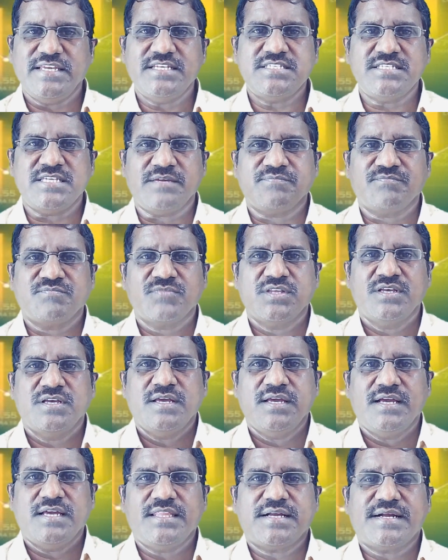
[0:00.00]
ఈజీ
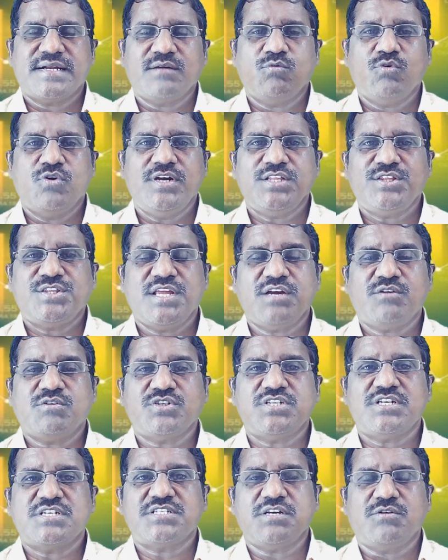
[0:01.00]
ఎందుకంటే ఓన్లీ త్రీ
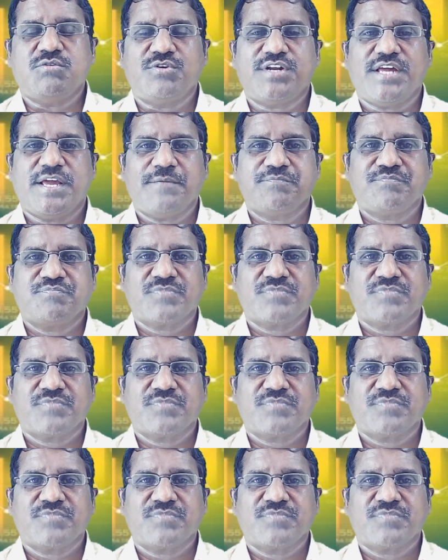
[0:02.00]
క్వశ్చన్సే ఉంటాయి